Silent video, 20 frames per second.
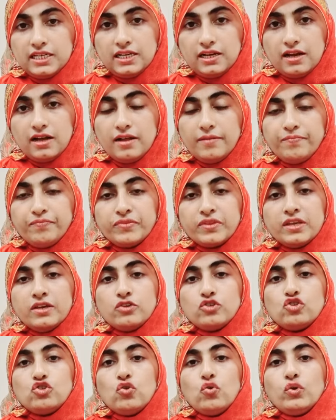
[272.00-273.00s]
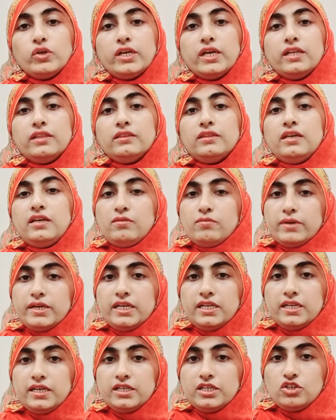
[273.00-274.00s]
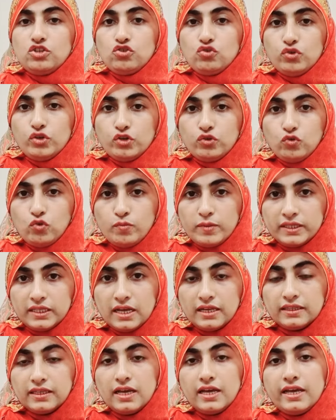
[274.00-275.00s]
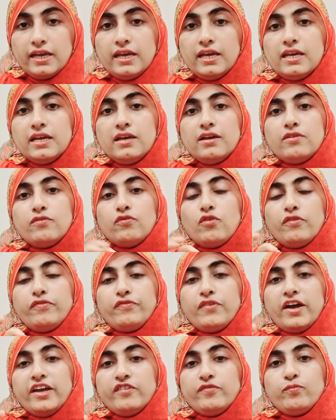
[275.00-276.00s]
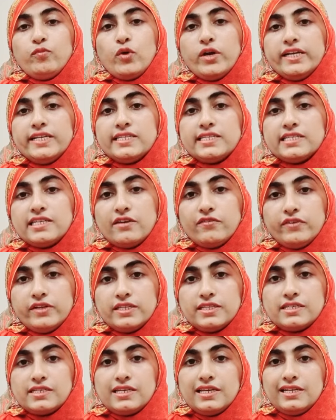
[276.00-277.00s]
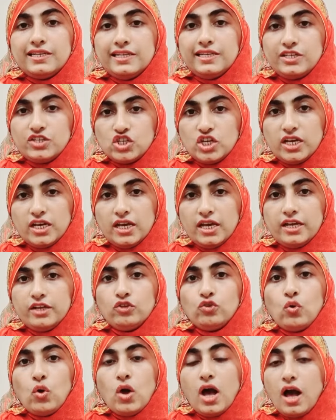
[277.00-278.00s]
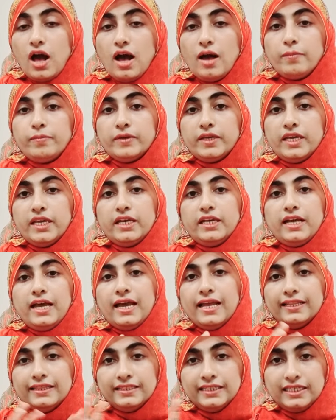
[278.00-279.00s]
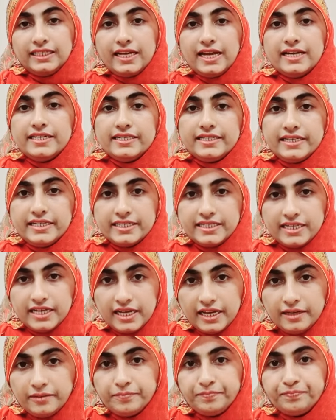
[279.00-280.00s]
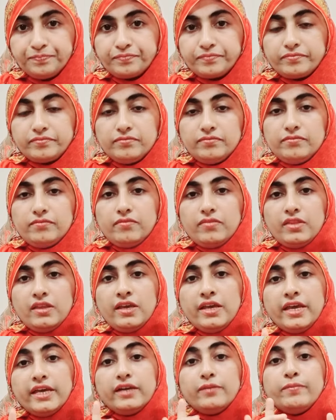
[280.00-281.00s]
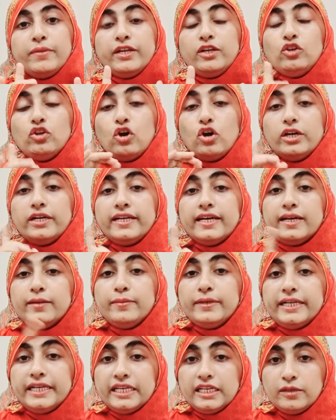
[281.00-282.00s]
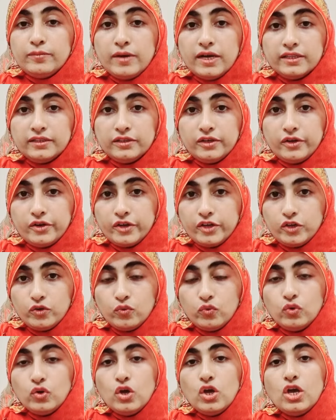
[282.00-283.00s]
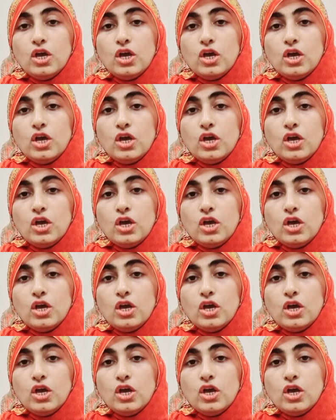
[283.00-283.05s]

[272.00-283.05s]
का जो कि तीन महीने की शुगर को बताता है वो 5.7 से नीचे है तो आप एक हेल्दी कैंडिडेट हैं एक मैं नॉन डायबिटिक की बात कर रही हूँ